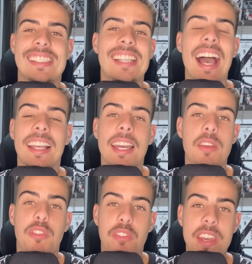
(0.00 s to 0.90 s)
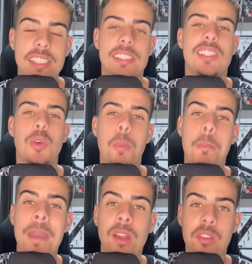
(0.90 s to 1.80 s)
Sacrifício
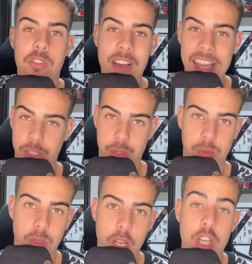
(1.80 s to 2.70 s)
pelo Vasco.